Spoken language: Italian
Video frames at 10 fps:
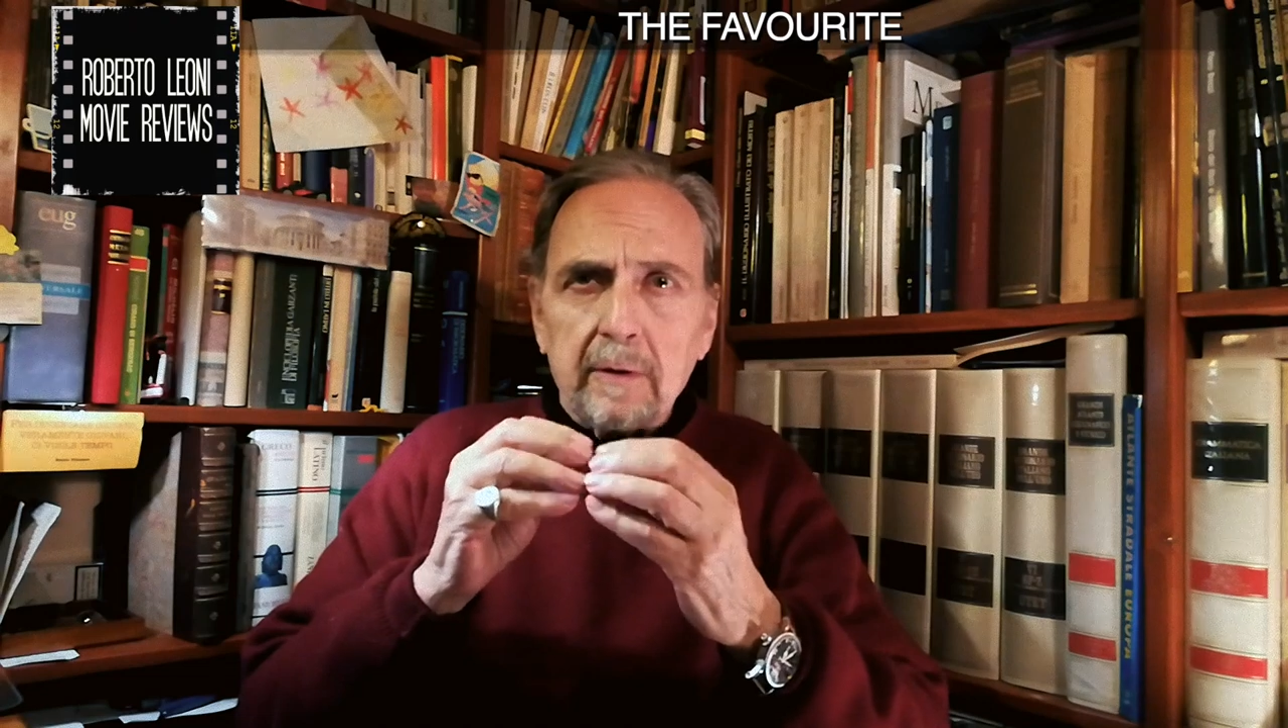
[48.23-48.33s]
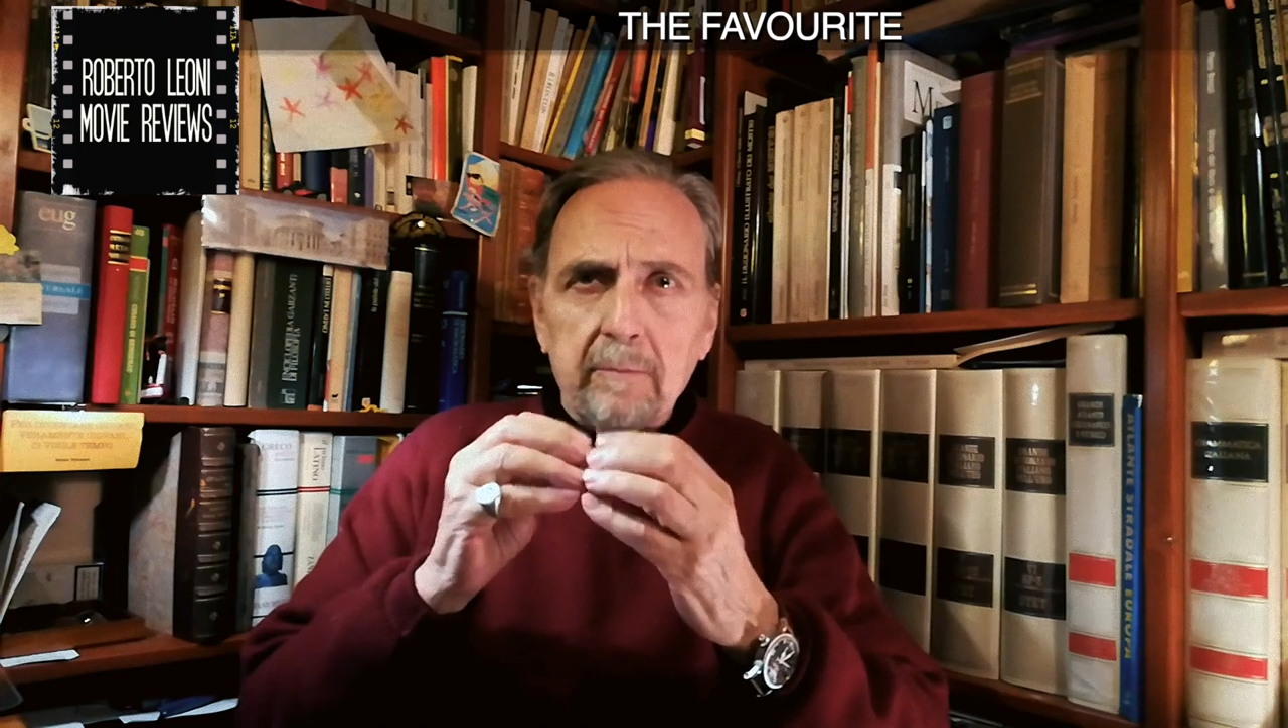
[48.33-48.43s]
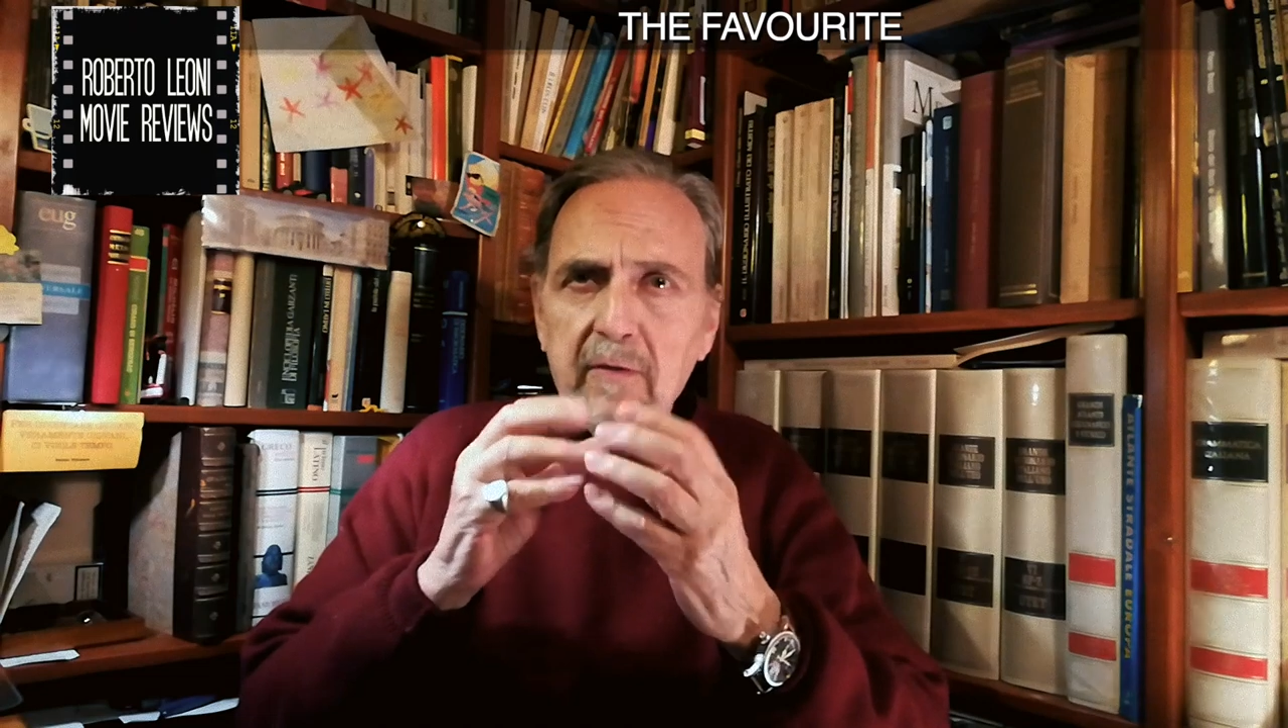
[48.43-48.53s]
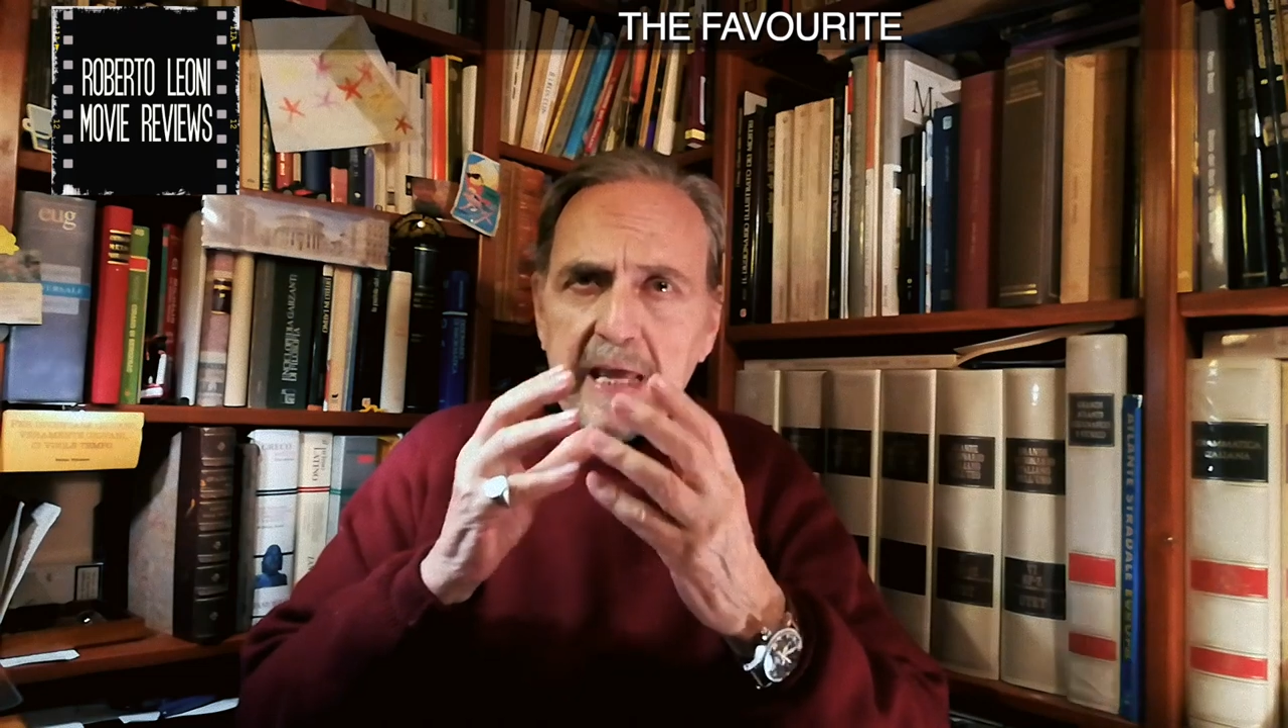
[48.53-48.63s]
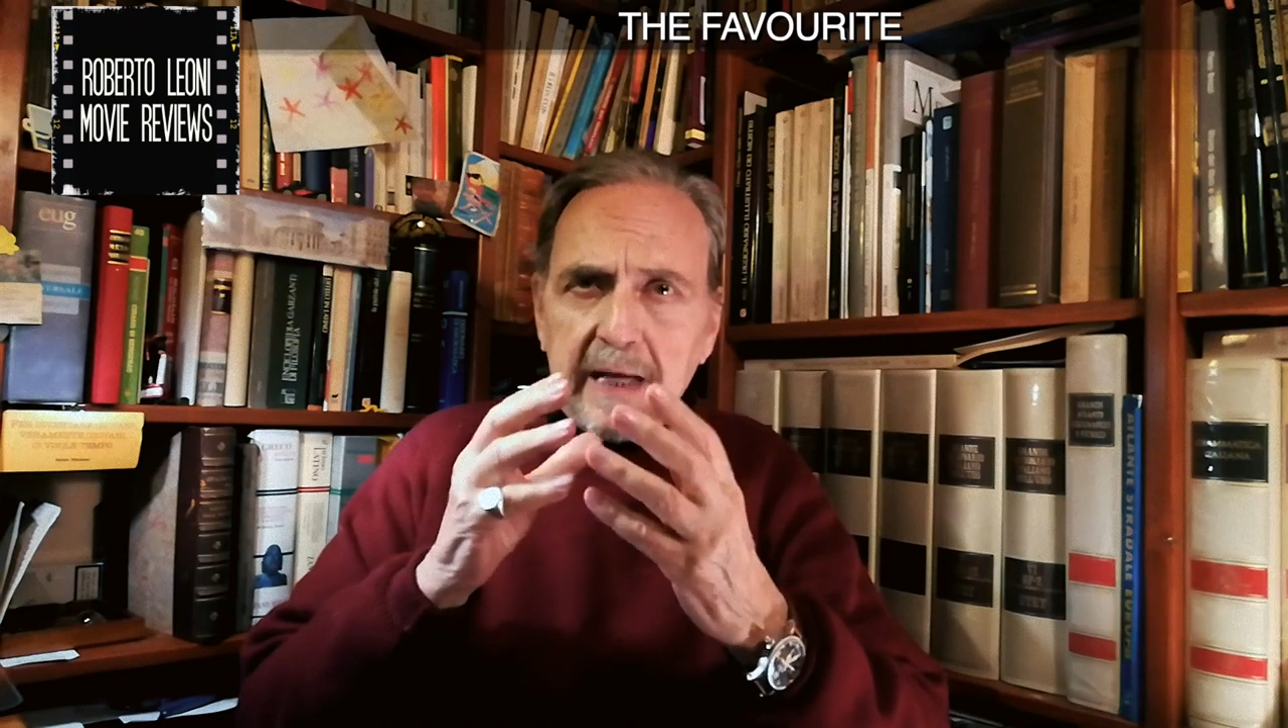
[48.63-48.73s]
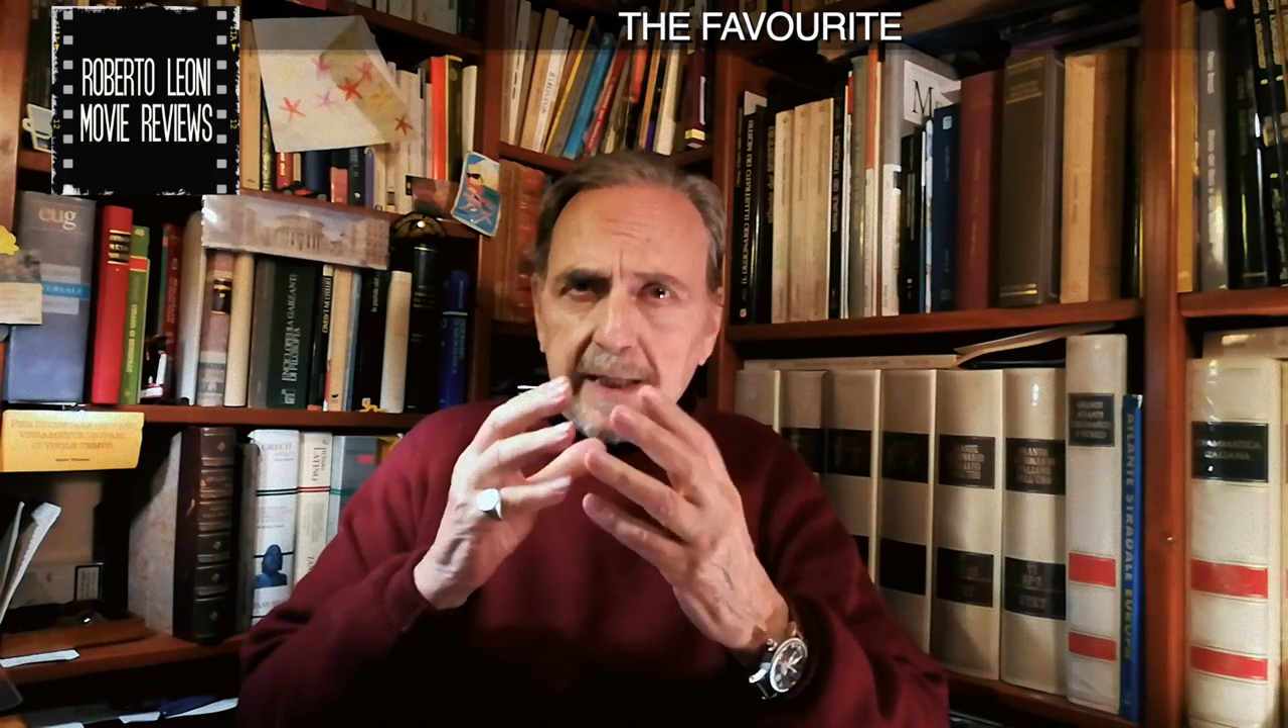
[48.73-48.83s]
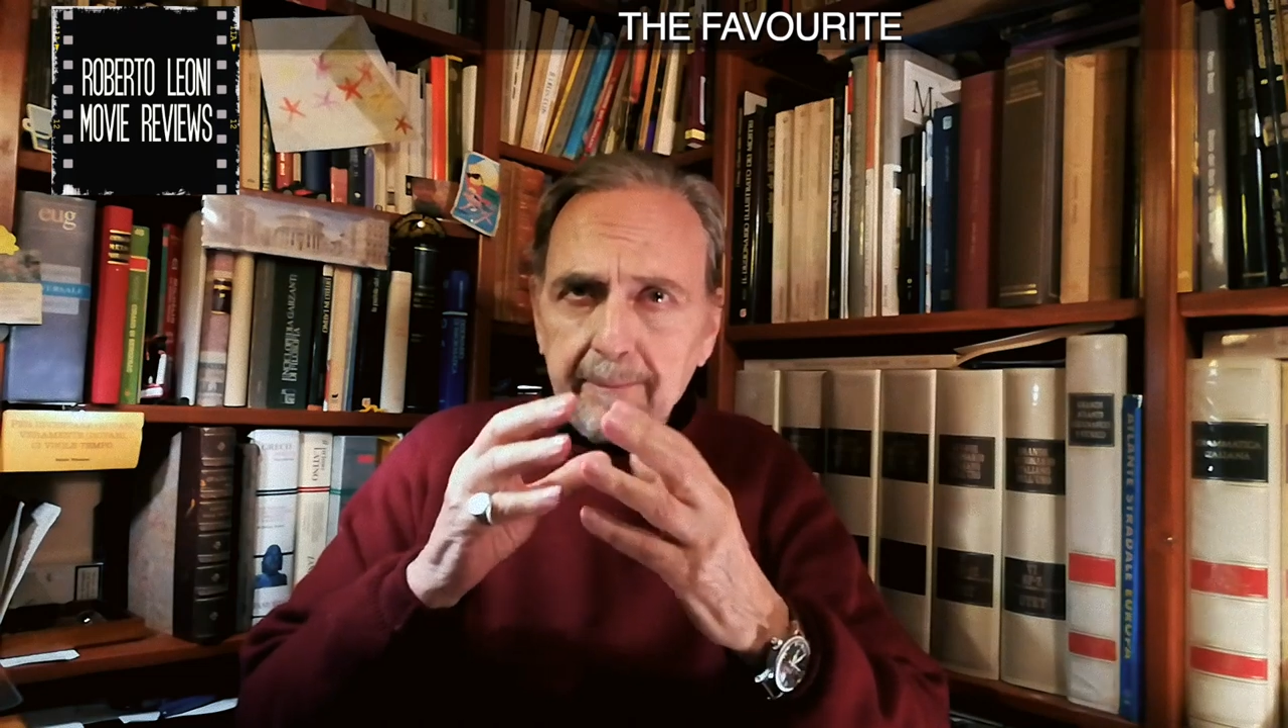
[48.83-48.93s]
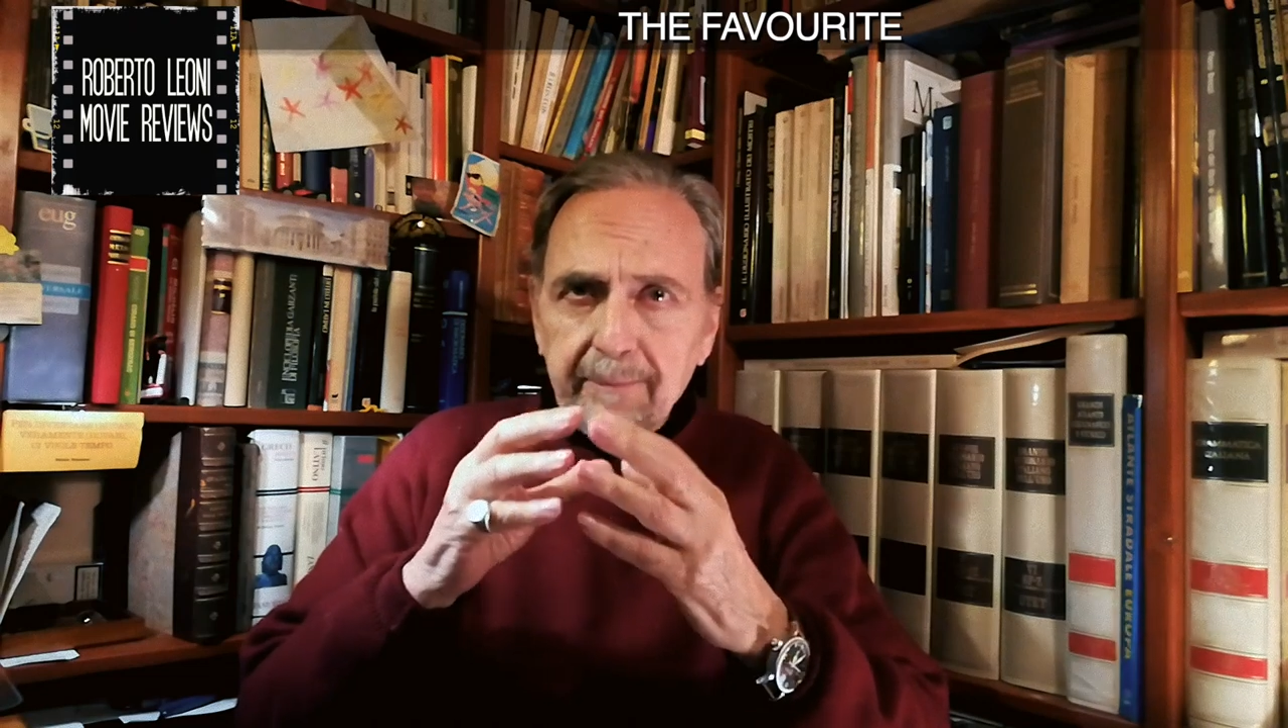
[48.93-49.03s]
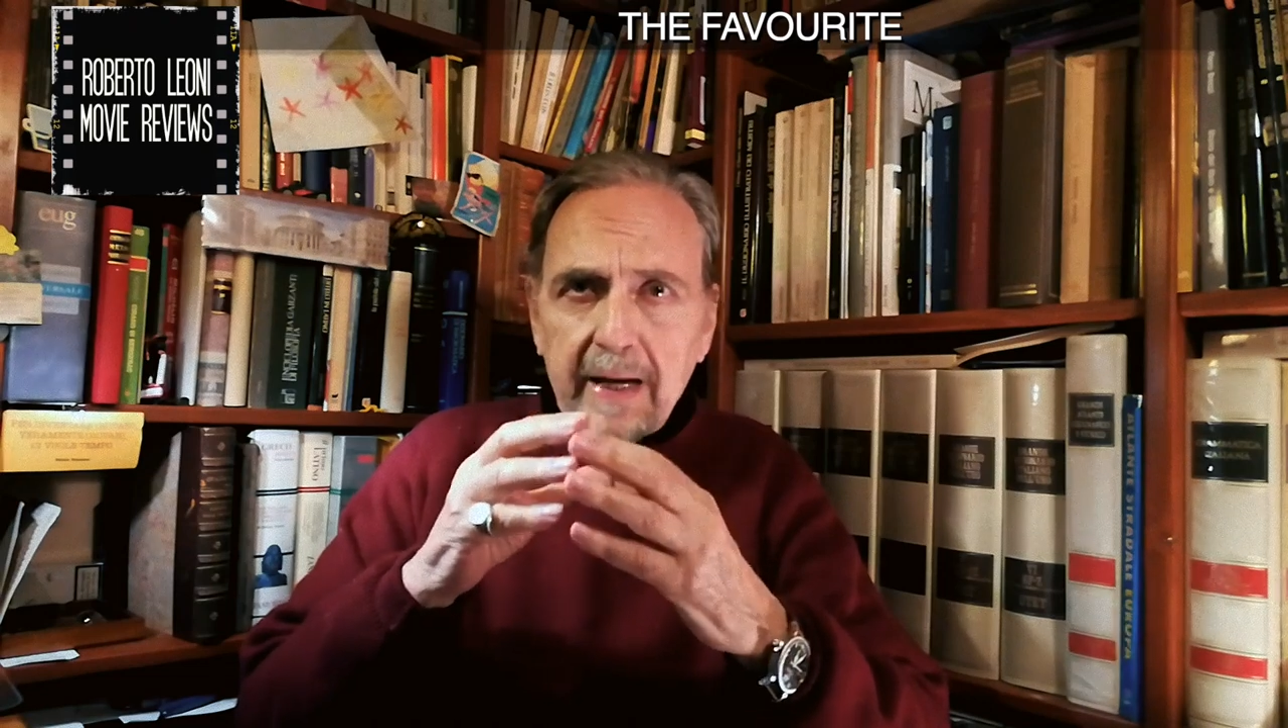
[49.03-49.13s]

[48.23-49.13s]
mi viene,